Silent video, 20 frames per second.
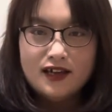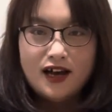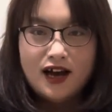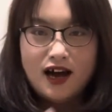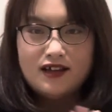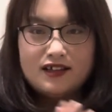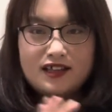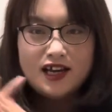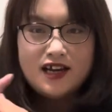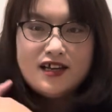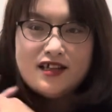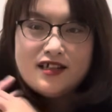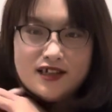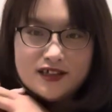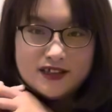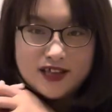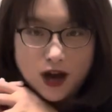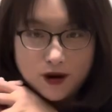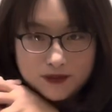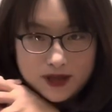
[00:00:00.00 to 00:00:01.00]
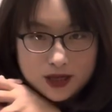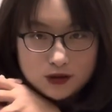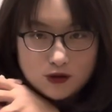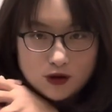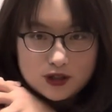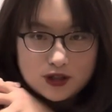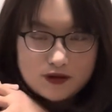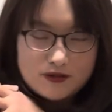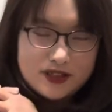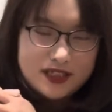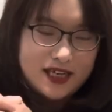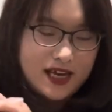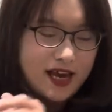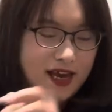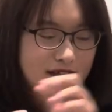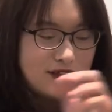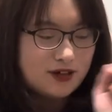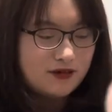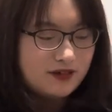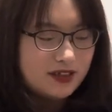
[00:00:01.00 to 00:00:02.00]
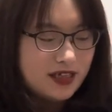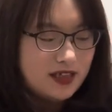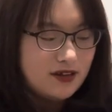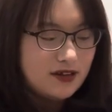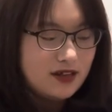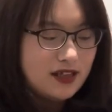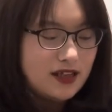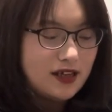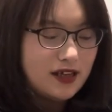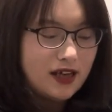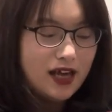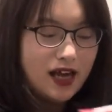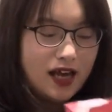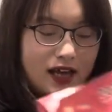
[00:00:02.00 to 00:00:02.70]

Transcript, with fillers: 好的，那我们来做总结，总结就是